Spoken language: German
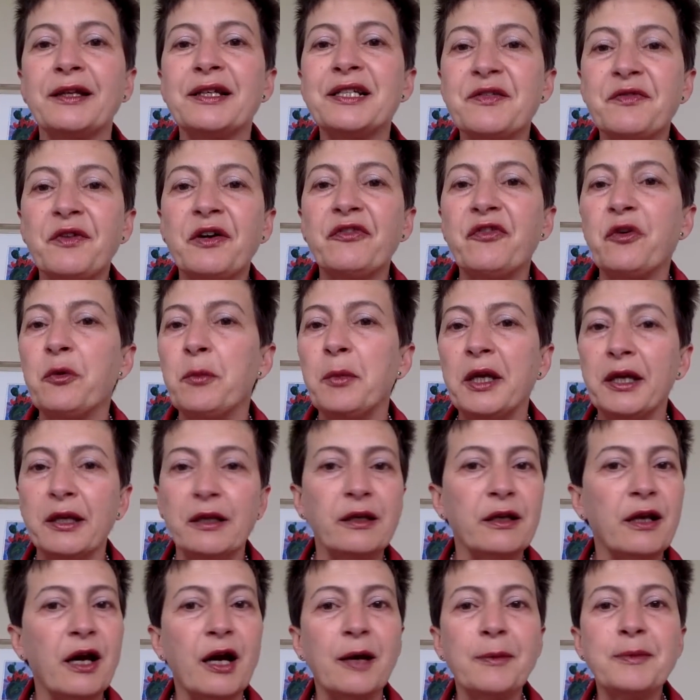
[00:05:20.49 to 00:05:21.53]
Das war für mich
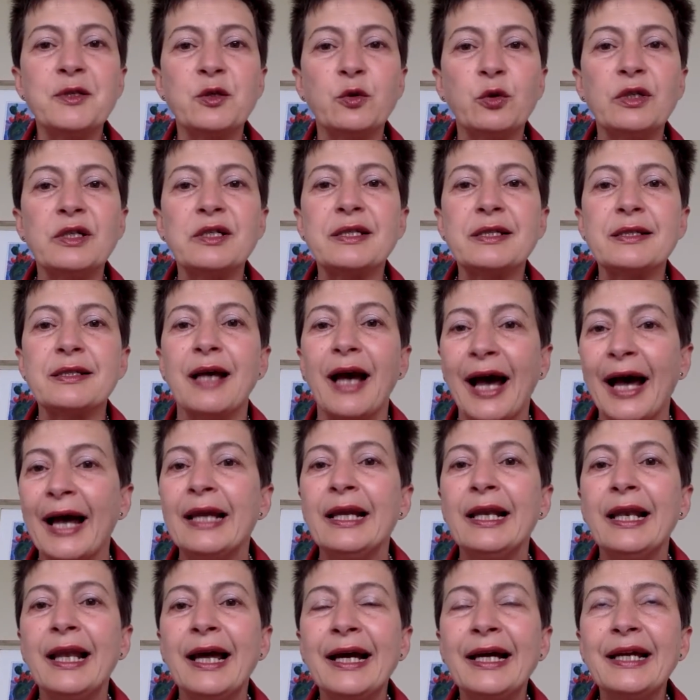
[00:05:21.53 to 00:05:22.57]
ein absolutes
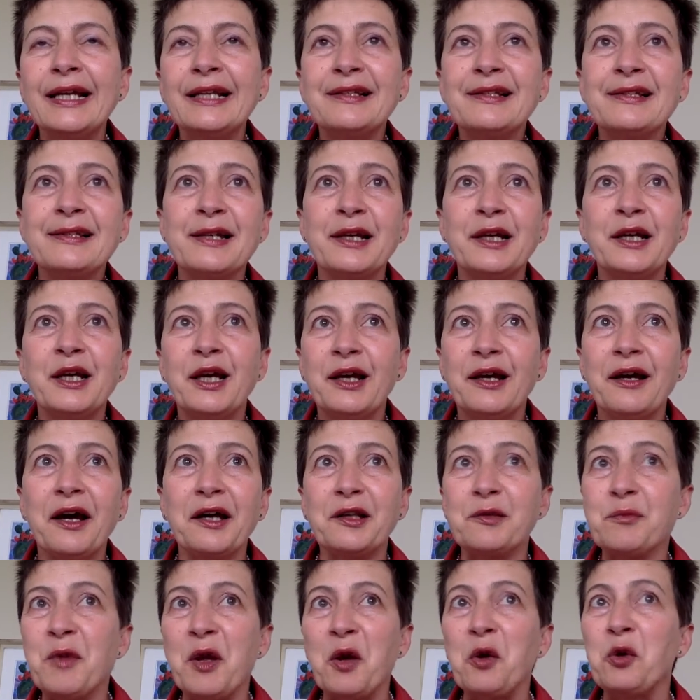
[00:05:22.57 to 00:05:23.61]
Highlight
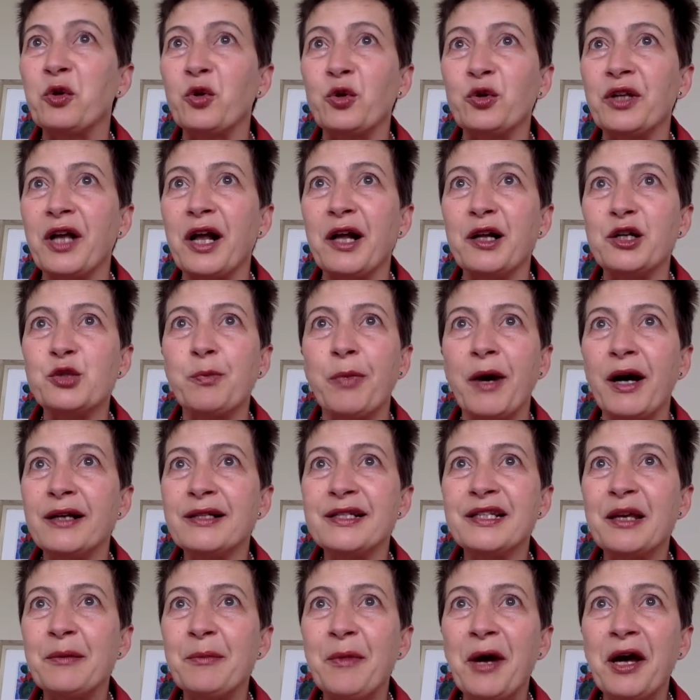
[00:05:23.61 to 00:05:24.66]
hat mir auch total
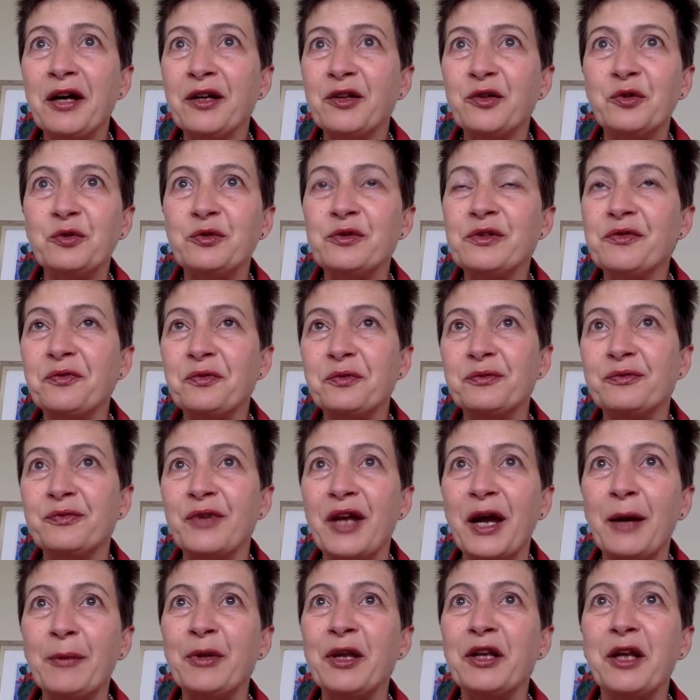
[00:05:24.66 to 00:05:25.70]
Spaß gemacht und
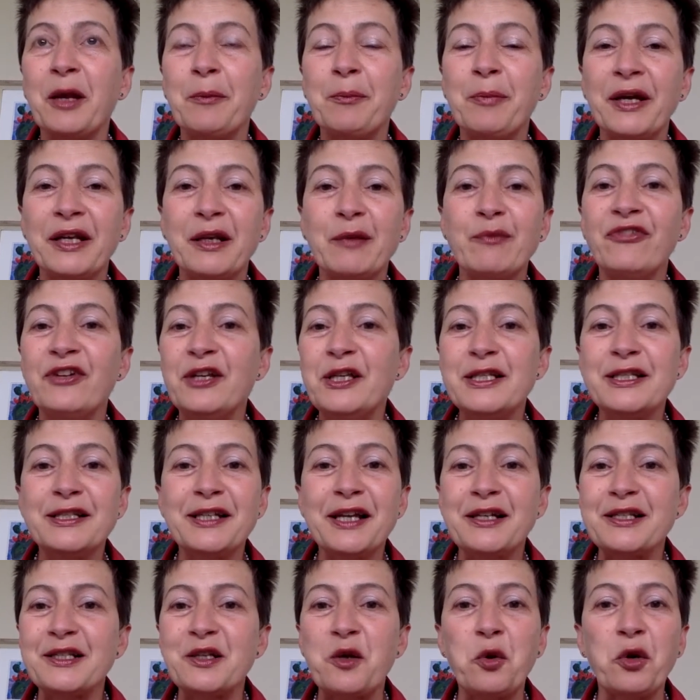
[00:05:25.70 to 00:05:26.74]
wir haben ja dann bei dem
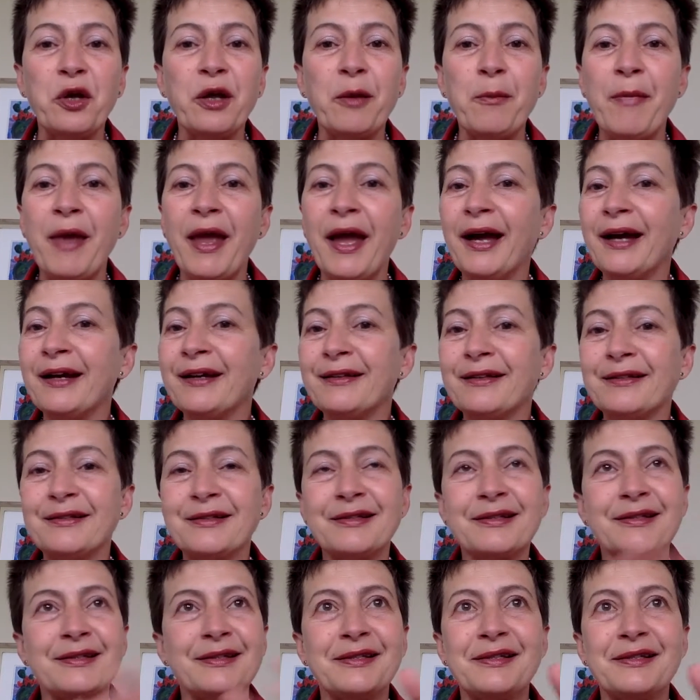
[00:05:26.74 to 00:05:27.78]
Fließtext auch gemerkt,
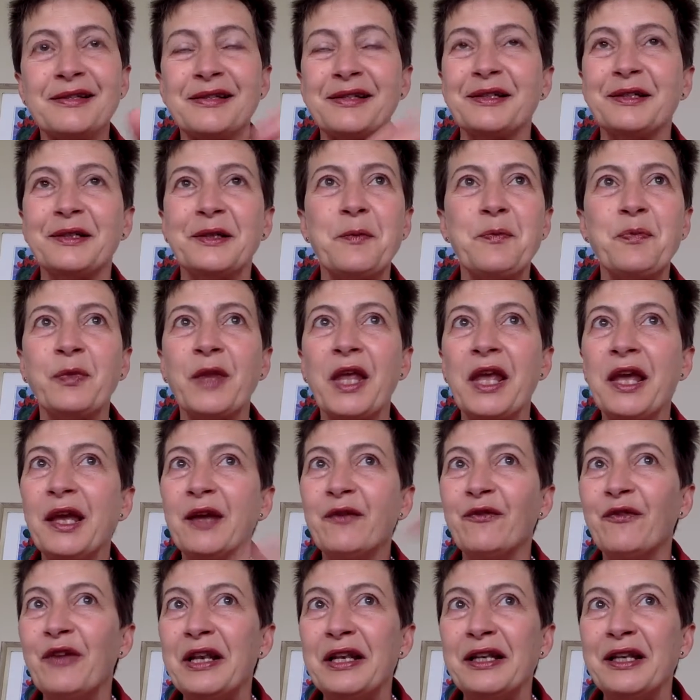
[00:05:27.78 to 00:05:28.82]
dass ähm,
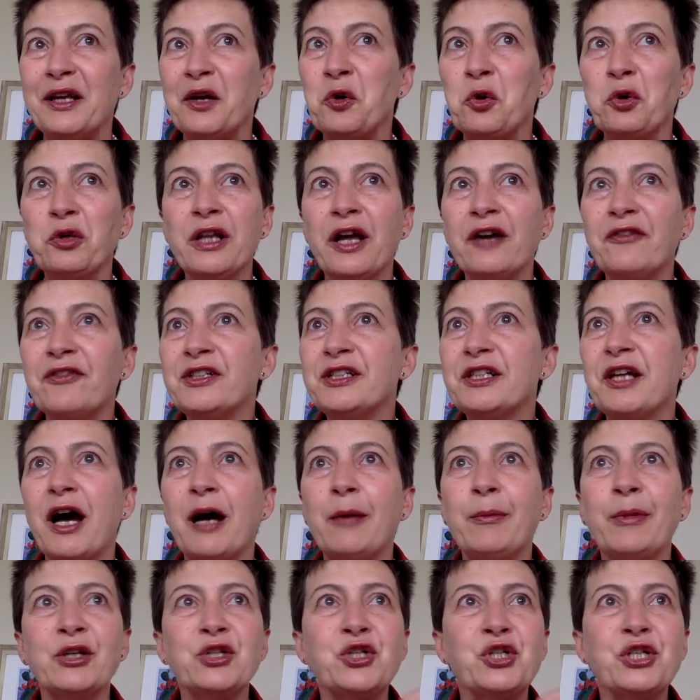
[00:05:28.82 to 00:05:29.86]
wenn der
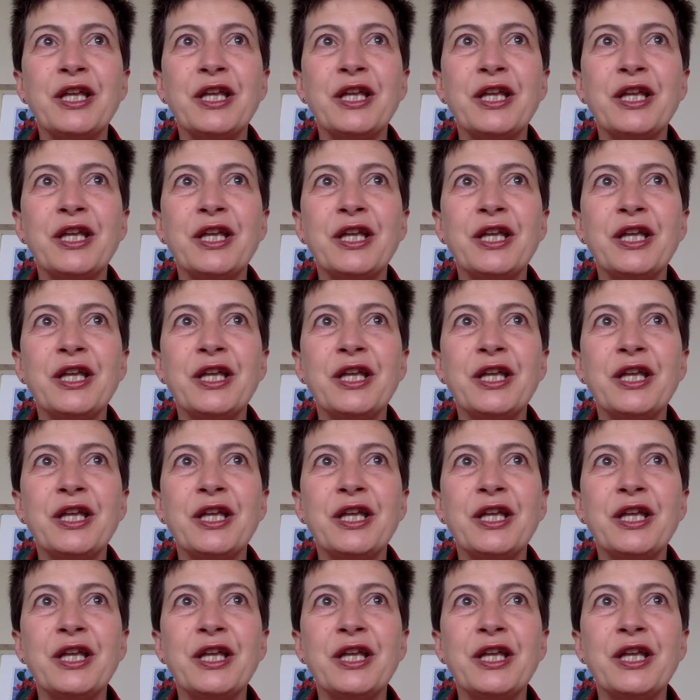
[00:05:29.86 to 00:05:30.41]
Kundeninventar mal steht,